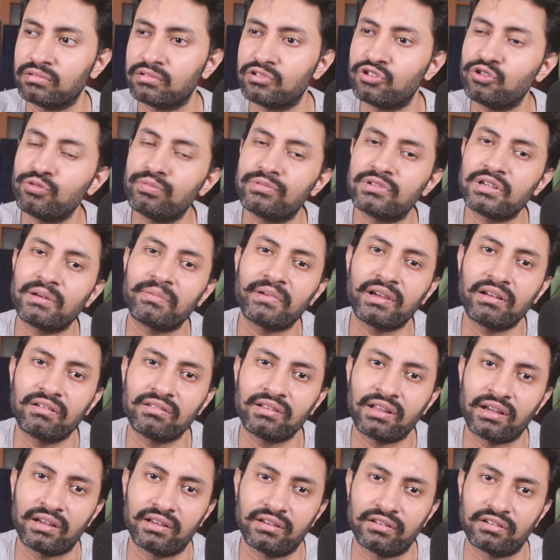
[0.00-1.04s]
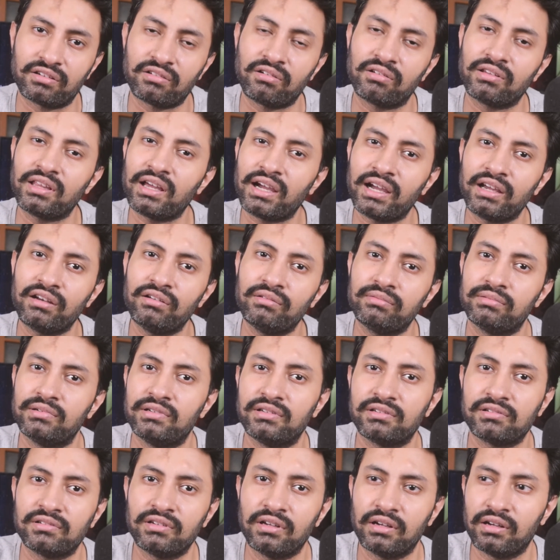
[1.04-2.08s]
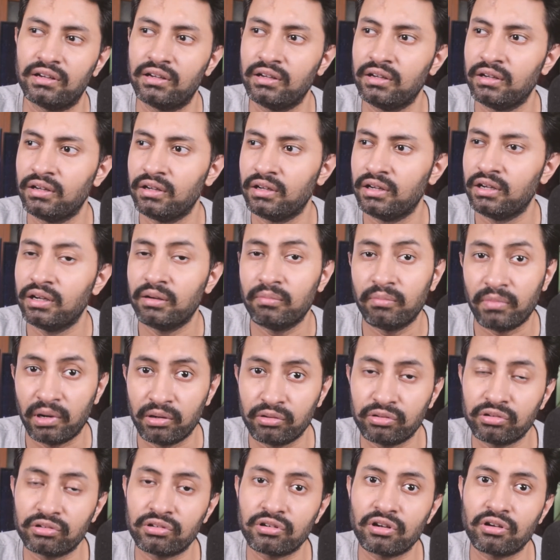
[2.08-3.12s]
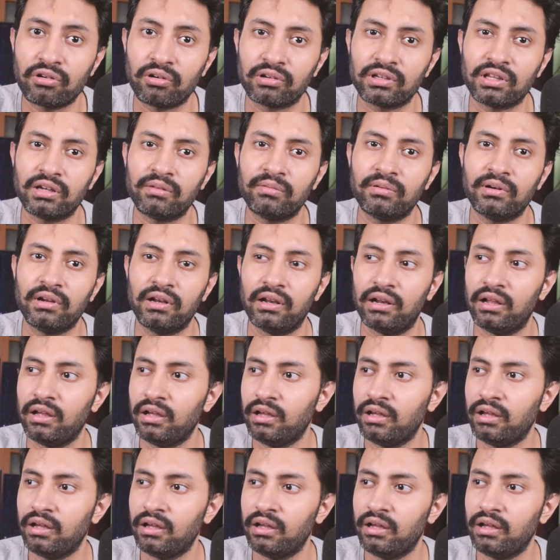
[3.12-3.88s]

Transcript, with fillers: চুপচাপ কেন থাকিস কথা কেন বলিস না মানুষের সঙ্গে কথা বল